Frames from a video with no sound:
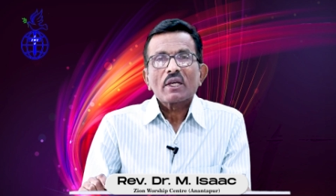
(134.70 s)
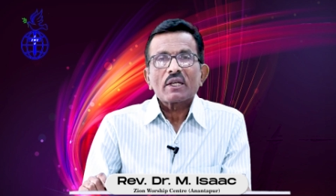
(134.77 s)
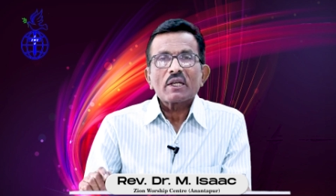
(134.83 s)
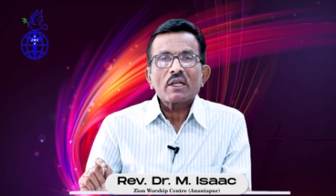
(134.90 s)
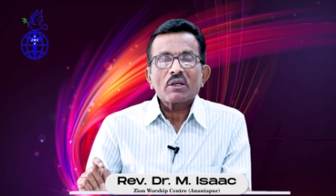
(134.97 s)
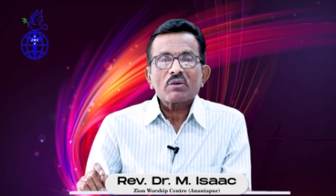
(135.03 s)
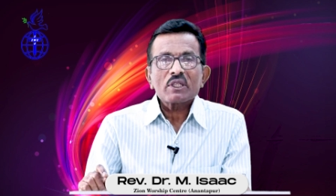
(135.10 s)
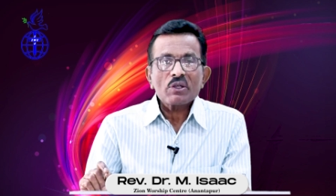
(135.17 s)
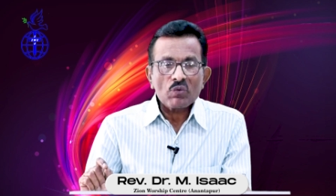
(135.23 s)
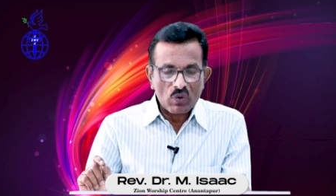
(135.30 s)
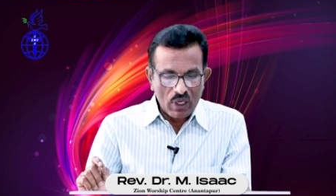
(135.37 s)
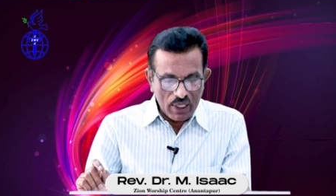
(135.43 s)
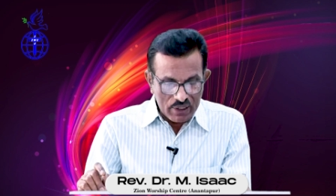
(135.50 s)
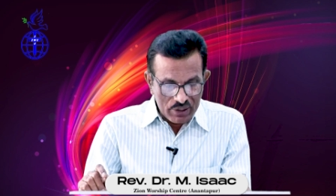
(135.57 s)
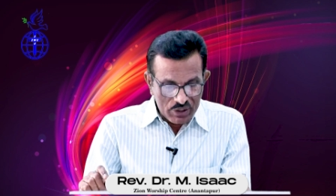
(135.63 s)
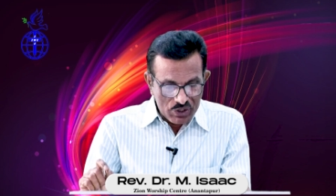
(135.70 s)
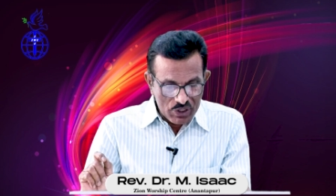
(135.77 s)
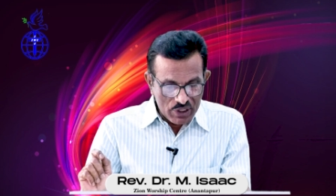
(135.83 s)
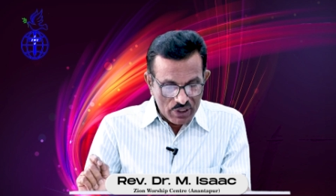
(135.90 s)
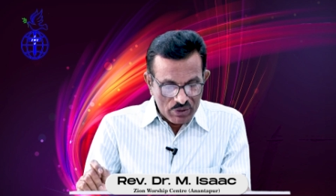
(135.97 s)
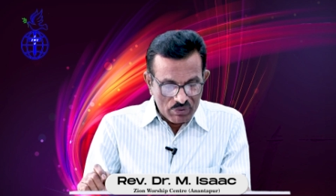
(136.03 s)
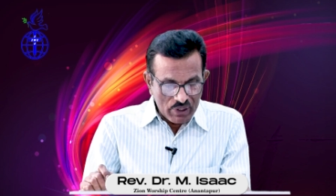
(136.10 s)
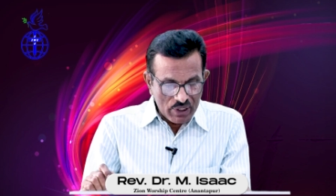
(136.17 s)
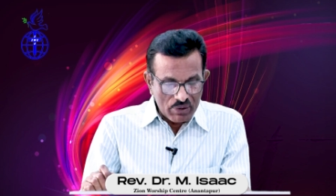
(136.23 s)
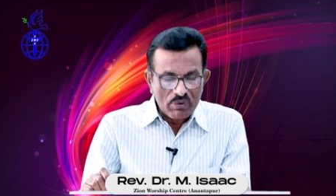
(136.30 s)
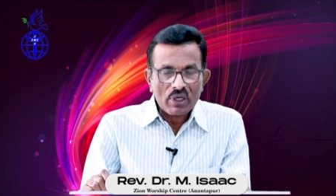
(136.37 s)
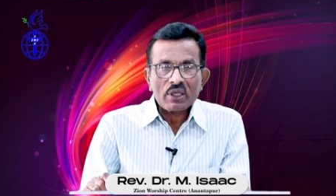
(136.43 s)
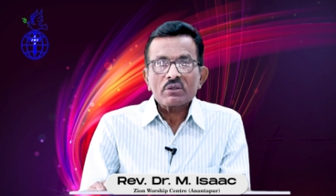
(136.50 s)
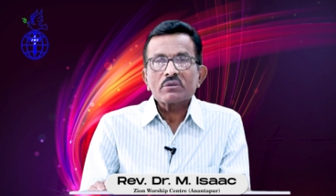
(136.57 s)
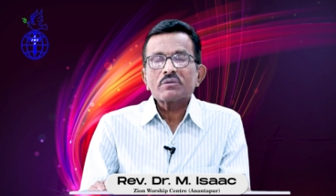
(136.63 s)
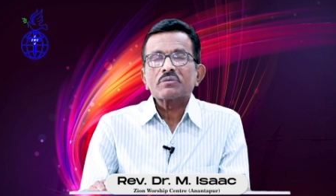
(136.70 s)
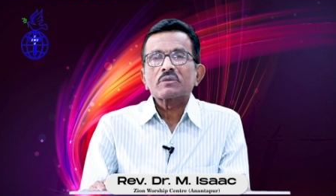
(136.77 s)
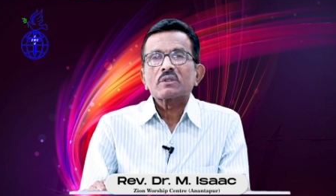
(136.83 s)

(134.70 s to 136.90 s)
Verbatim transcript: రెండవది వాదించేటువంటి వారు